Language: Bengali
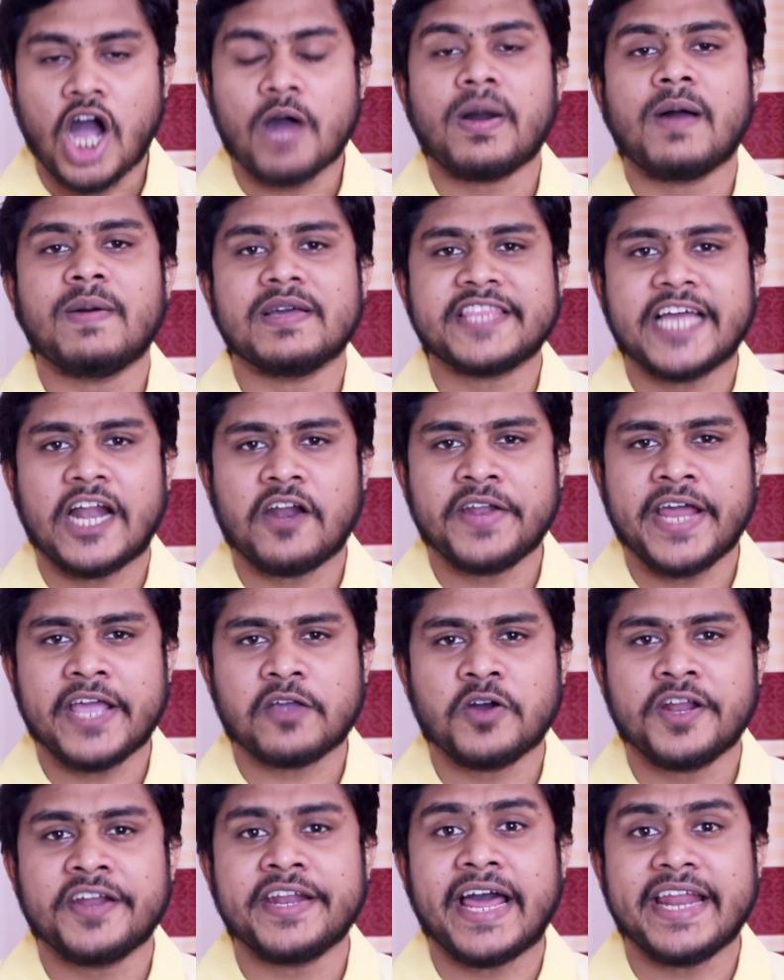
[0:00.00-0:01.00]
অভাবে
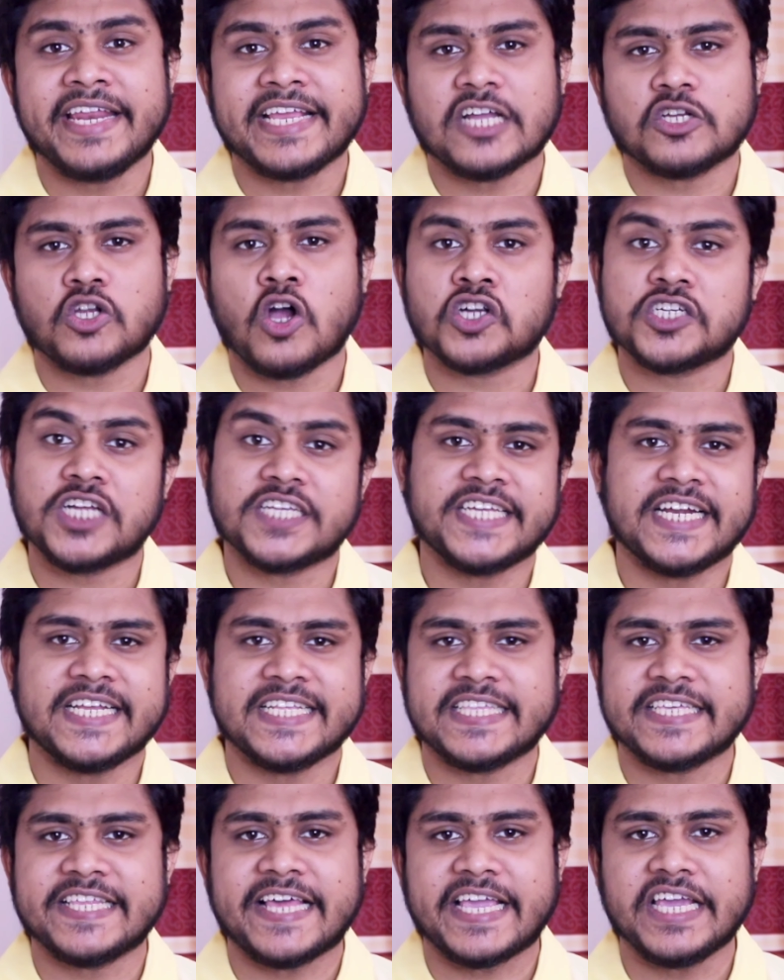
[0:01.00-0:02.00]
নাই কোনো নারীকে সংসার
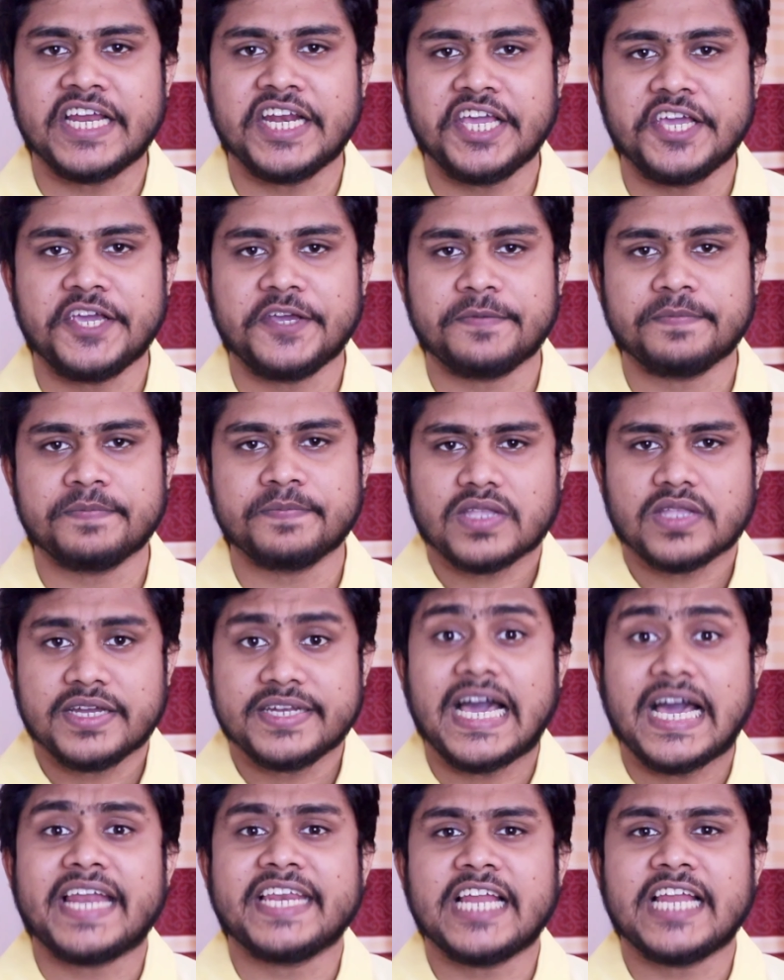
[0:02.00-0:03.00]
ছেড়ে দিতে দেখিনি
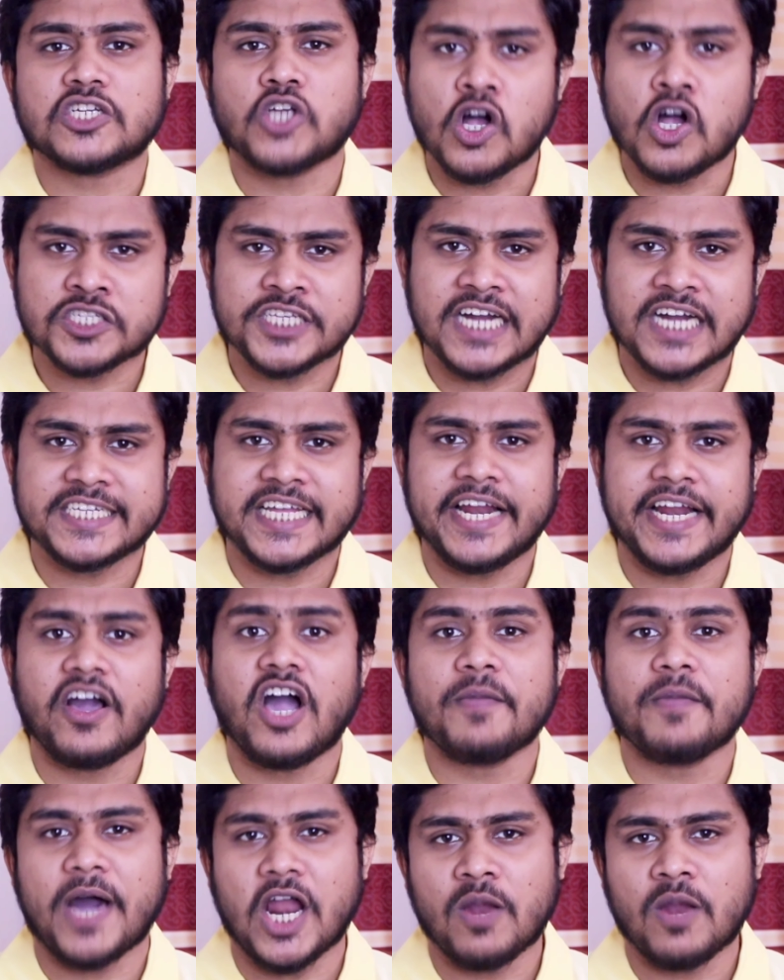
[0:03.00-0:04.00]
নারীরা সংসার ছাড়ে
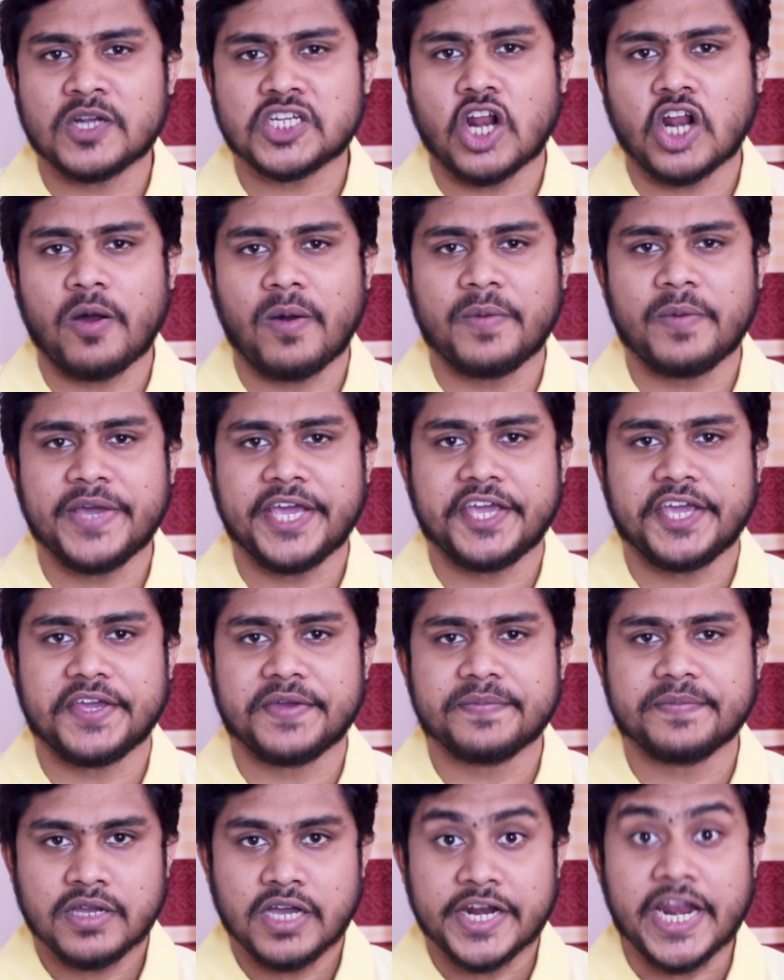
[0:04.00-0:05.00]
হয় ভালোবাসার অভাবে
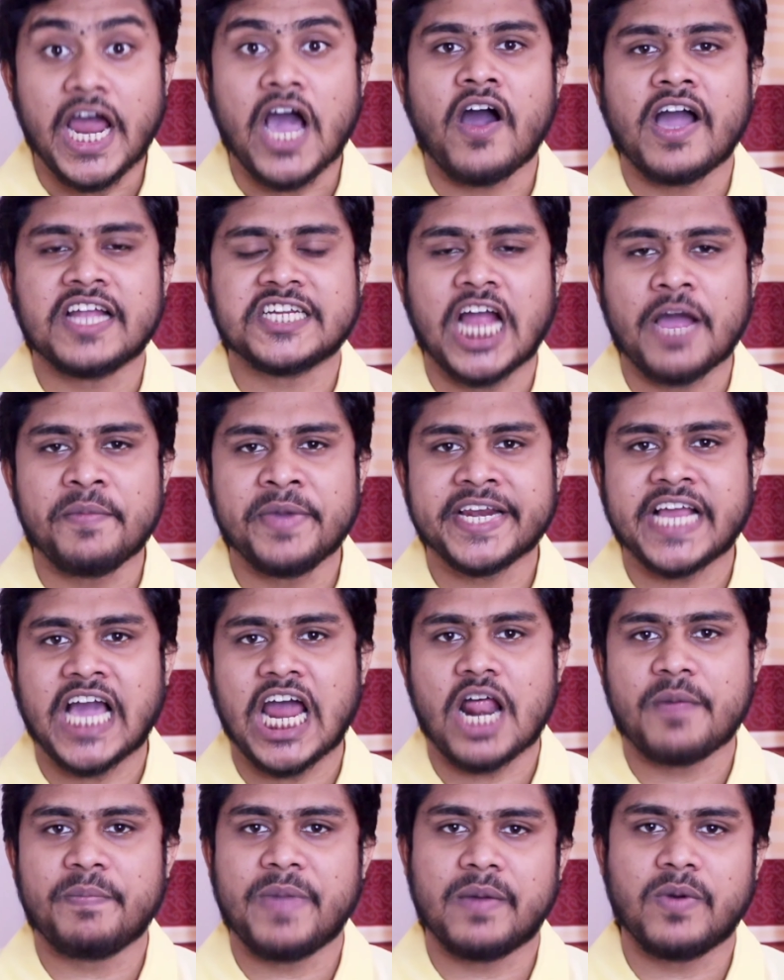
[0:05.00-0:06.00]
না হয় স্বামীর
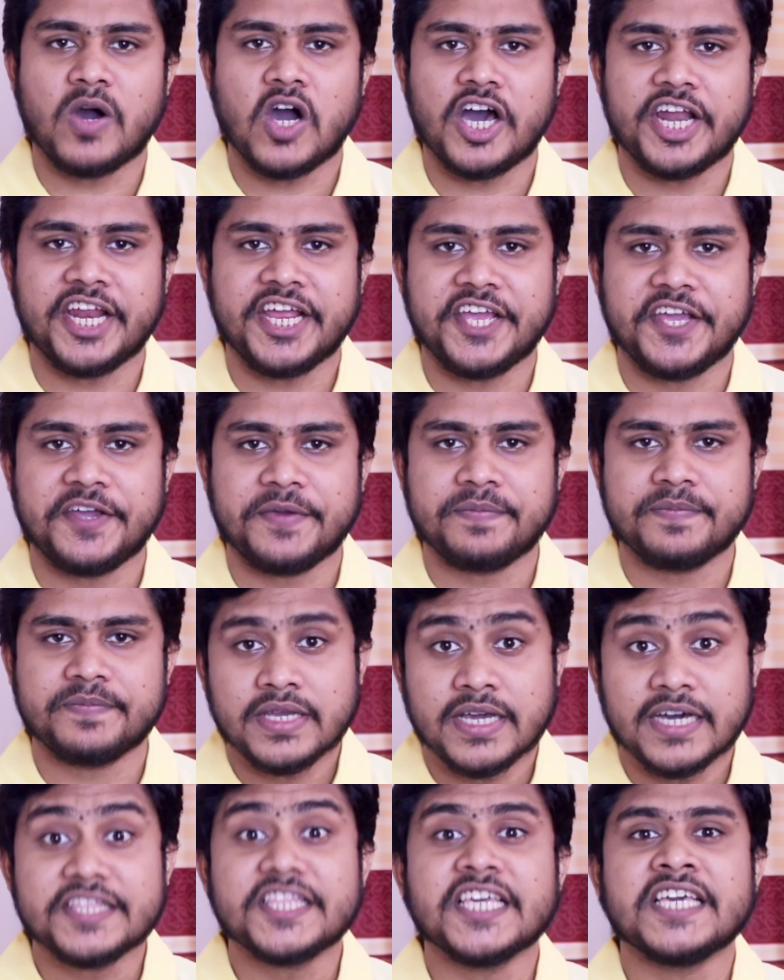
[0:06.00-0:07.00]
খারাপ ব্যবহারে
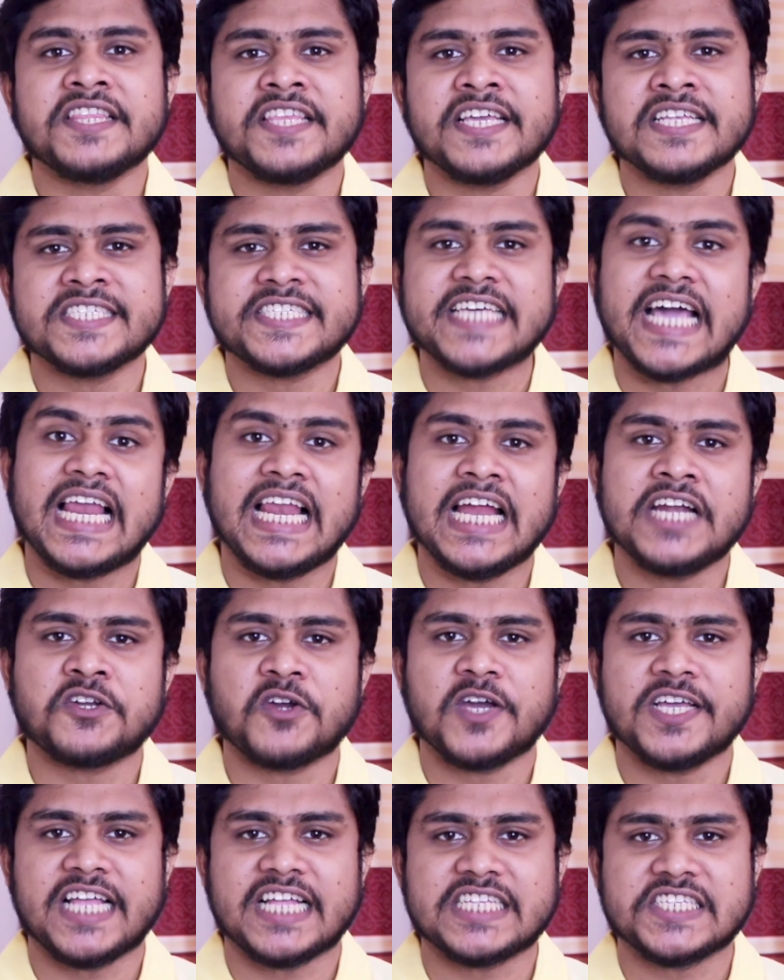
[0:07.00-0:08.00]
দিন দিন সাইলেন্ট
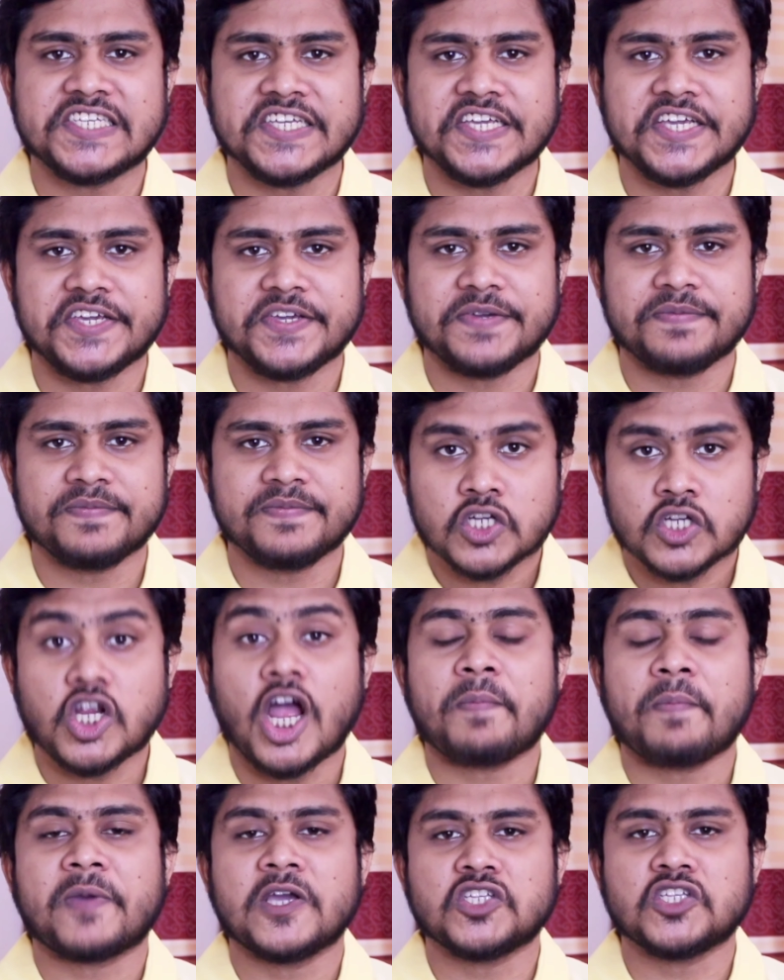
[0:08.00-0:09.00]
হয়ে যাচ্ছি
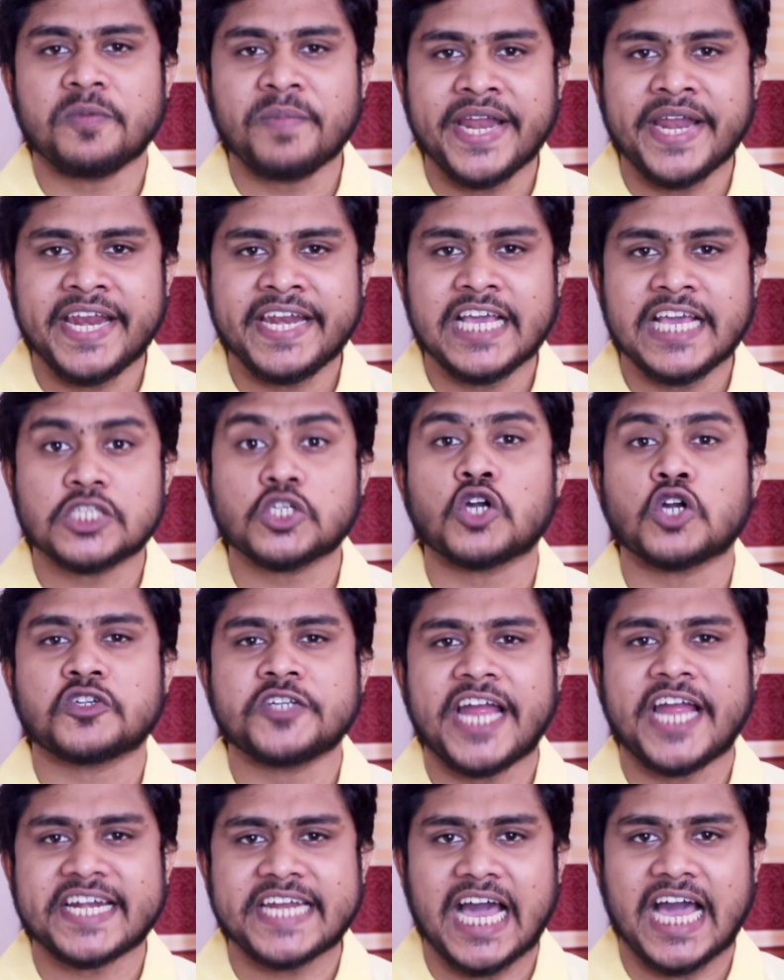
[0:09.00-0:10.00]
সবকিছু মেনে নিয়ে
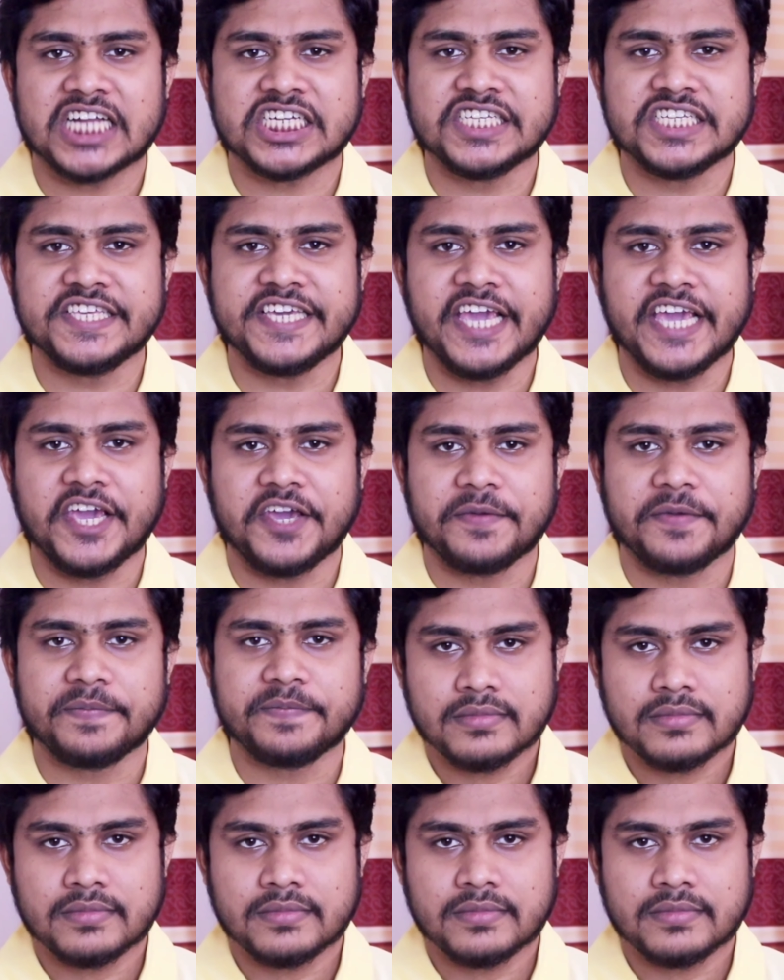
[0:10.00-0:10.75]
ছোট্ট একটা হাসি দিয়ে